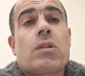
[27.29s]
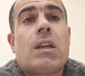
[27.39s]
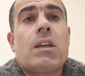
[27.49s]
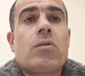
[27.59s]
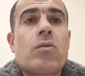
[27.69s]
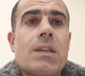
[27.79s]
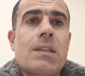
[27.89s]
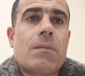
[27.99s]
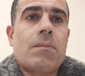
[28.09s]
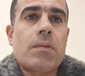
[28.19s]
ده لأنه
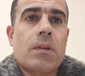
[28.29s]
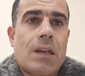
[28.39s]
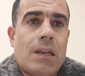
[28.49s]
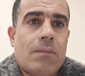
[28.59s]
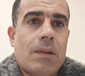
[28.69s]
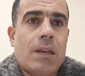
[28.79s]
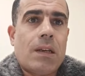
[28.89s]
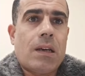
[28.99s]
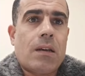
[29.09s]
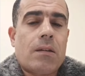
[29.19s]
نسب كلام
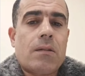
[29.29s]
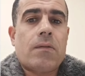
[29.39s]
ليا